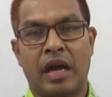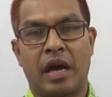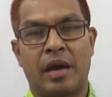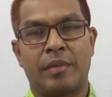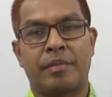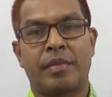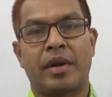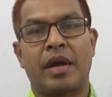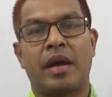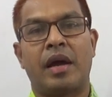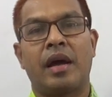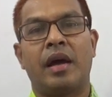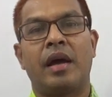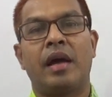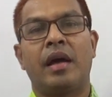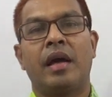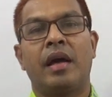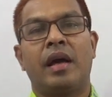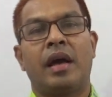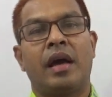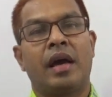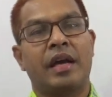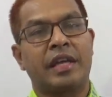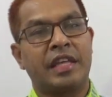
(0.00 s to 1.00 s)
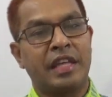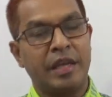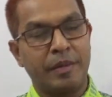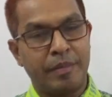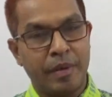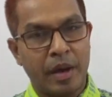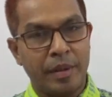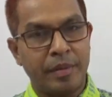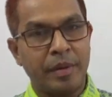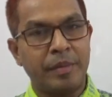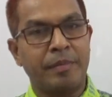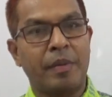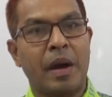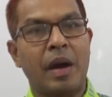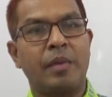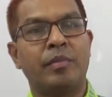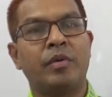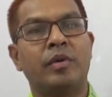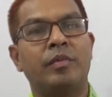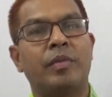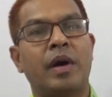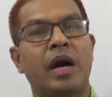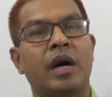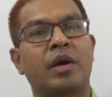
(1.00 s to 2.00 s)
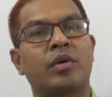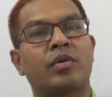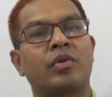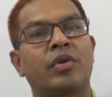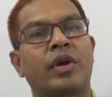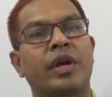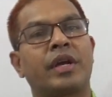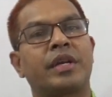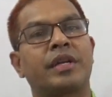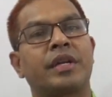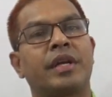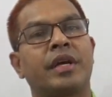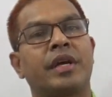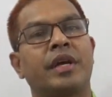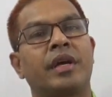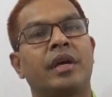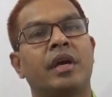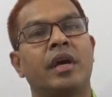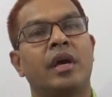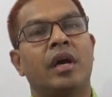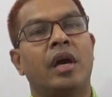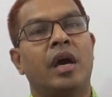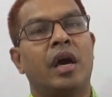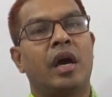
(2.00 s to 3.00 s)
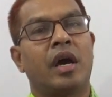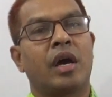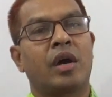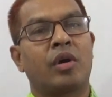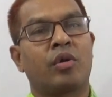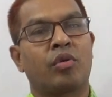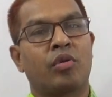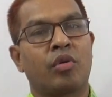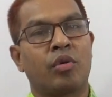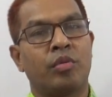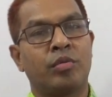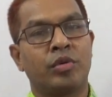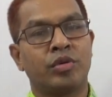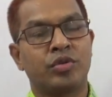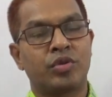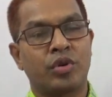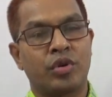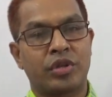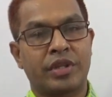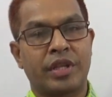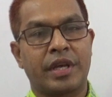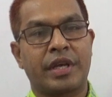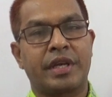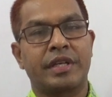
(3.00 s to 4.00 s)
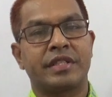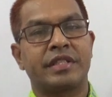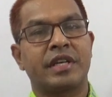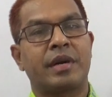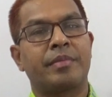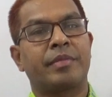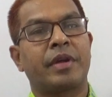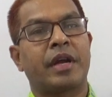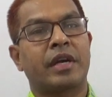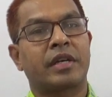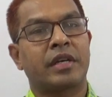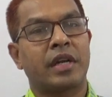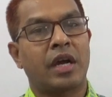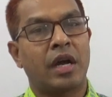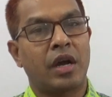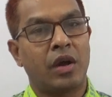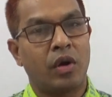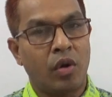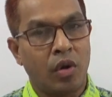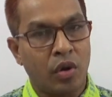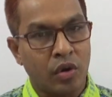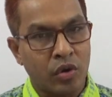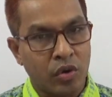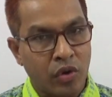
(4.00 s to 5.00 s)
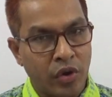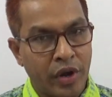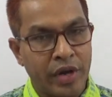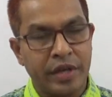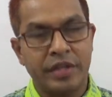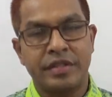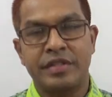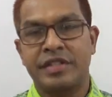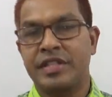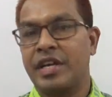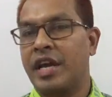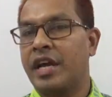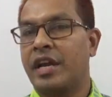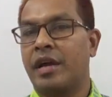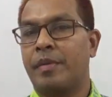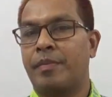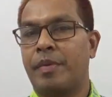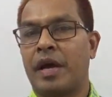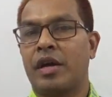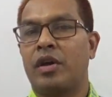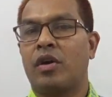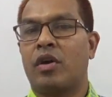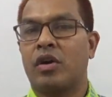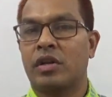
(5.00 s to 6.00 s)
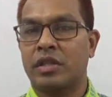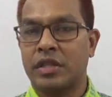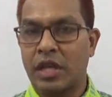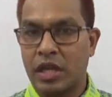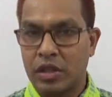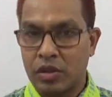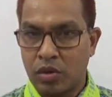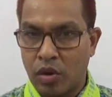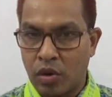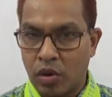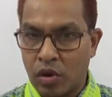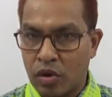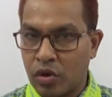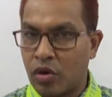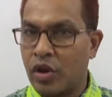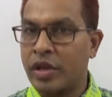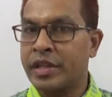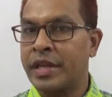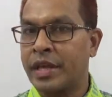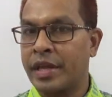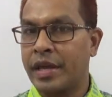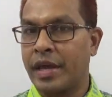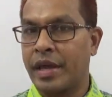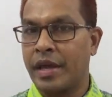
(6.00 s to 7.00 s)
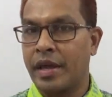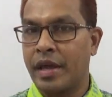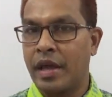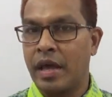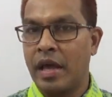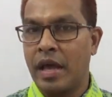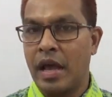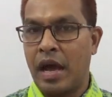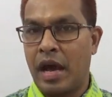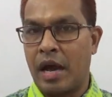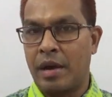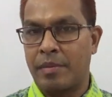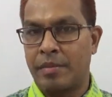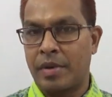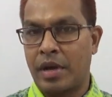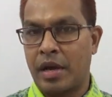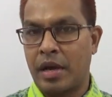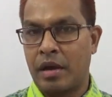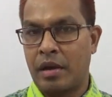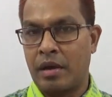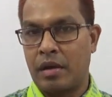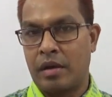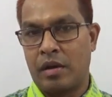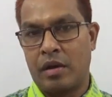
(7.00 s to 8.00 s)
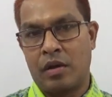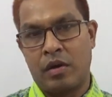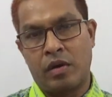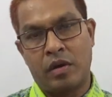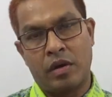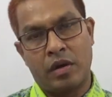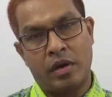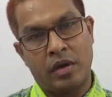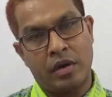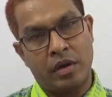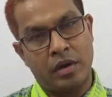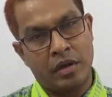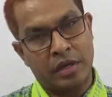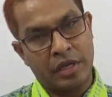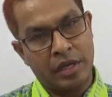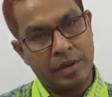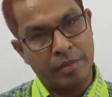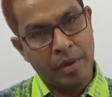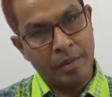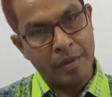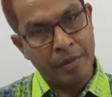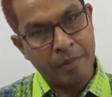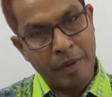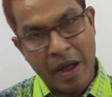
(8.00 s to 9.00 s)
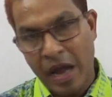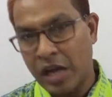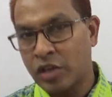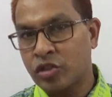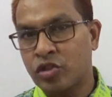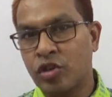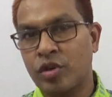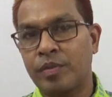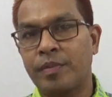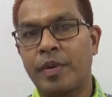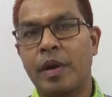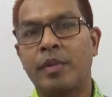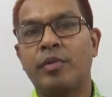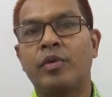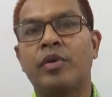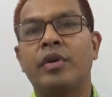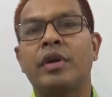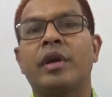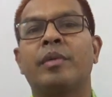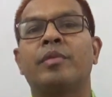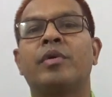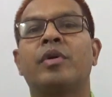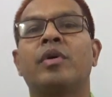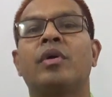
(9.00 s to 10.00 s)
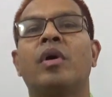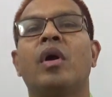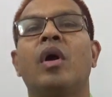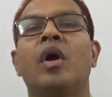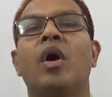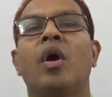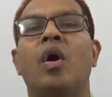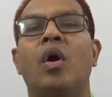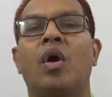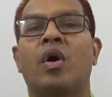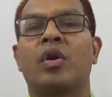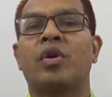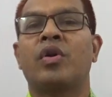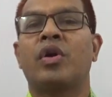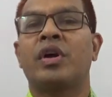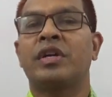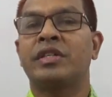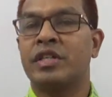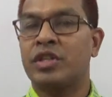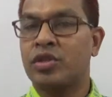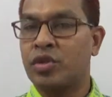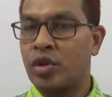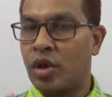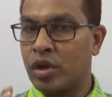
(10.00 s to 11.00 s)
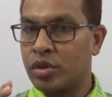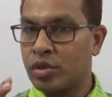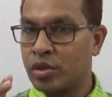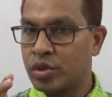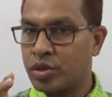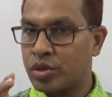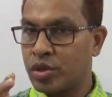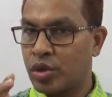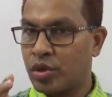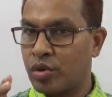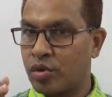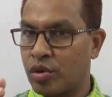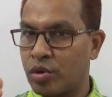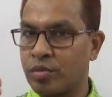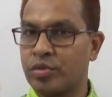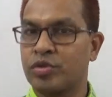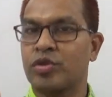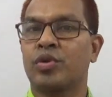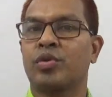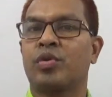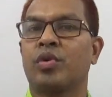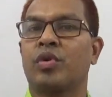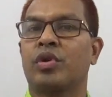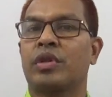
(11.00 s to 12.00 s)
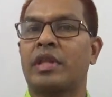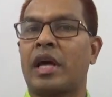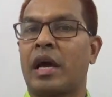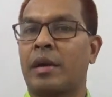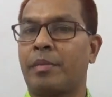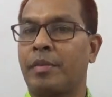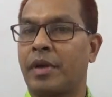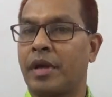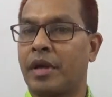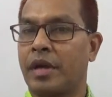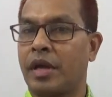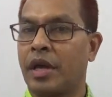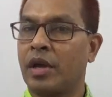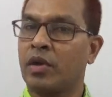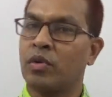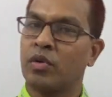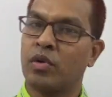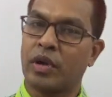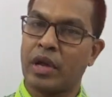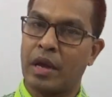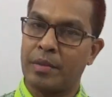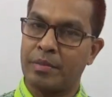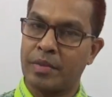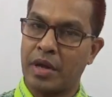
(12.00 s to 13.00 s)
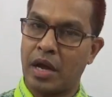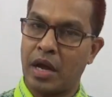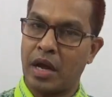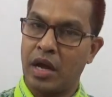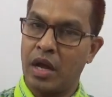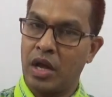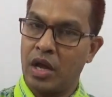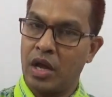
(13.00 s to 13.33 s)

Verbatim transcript: আমরা কিভাবে পাবো বা কোনো একটি ক্রোমোজোর থেকে যে আমরা একটা অন্যয়ের চেহারা পাই অর্থাৎ অন্যায় থেকে আমরা কিভাবে ফাংশন পাবো এবং অন্যের যে সদস্য ক্রমজোরগুলো থাকবে এগুলোকে আমরা